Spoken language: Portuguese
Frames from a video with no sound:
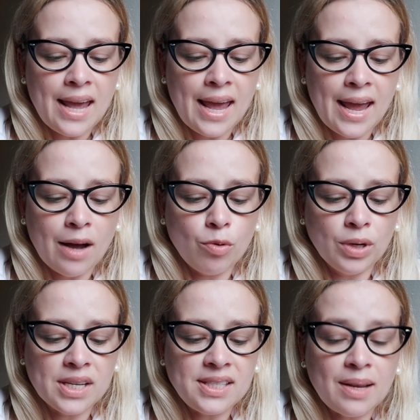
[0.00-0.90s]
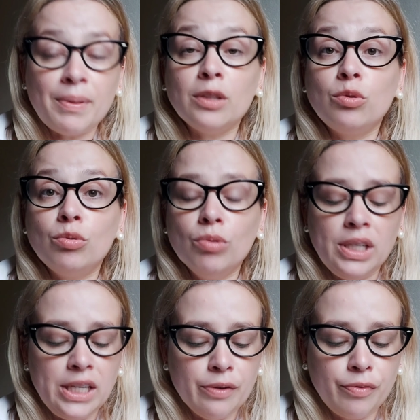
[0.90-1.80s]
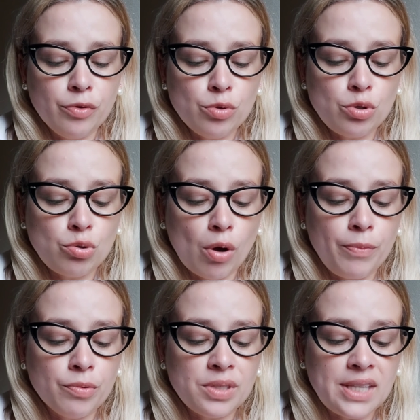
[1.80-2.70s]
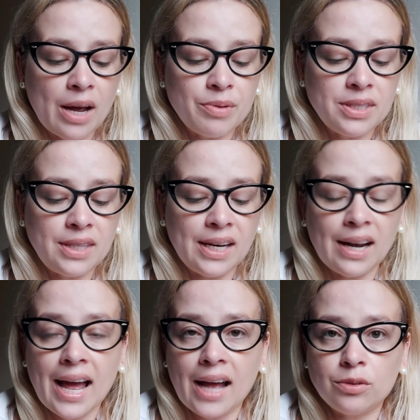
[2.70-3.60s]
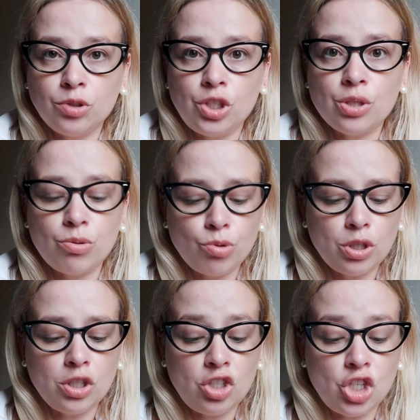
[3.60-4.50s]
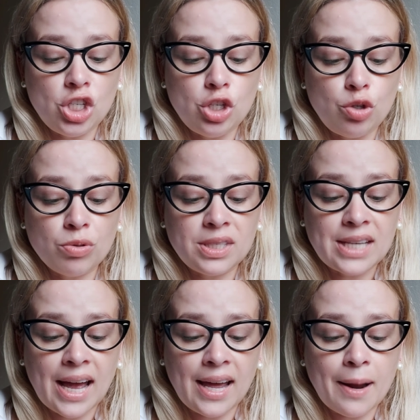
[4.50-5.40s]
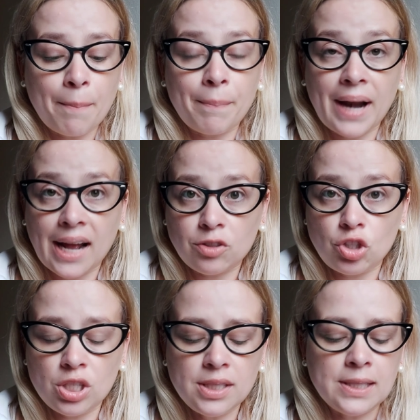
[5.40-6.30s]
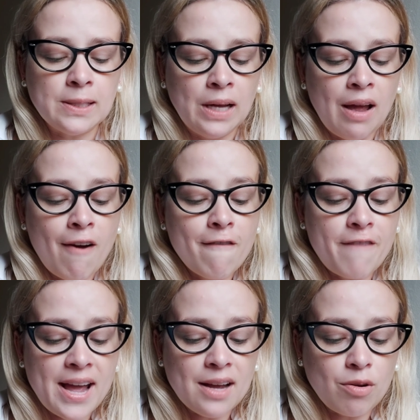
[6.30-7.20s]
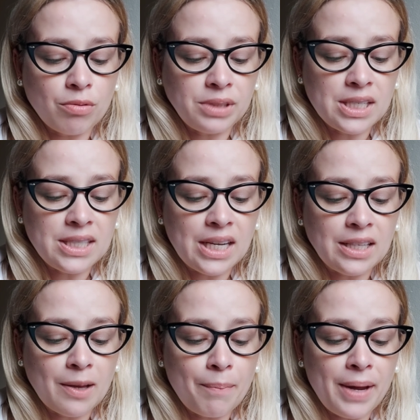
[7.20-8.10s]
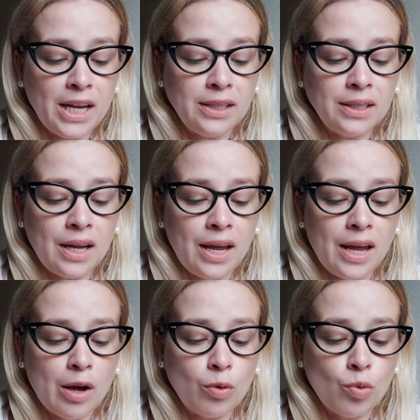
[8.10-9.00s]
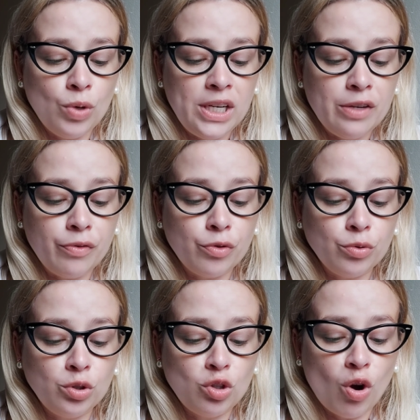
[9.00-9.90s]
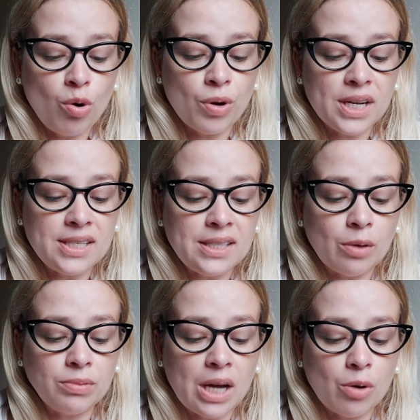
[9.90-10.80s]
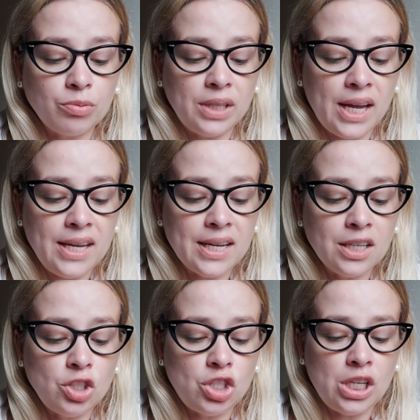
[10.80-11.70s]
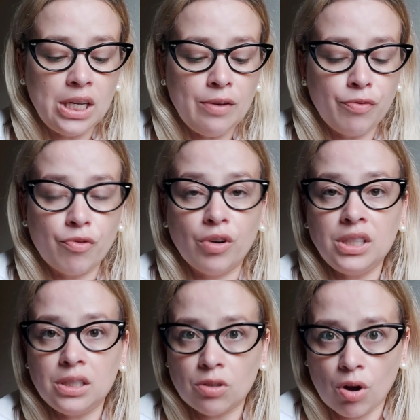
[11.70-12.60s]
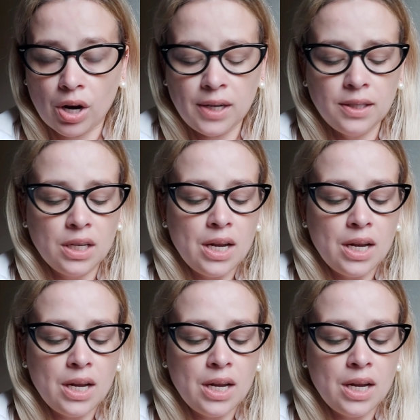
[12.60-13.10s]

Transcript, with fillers: é o lançamento do livro Sob o Céu Estrelado, de, de Jussara Prates. Vai acontecer também é, o livro No Coração da Aldeia, de Ivone Nor.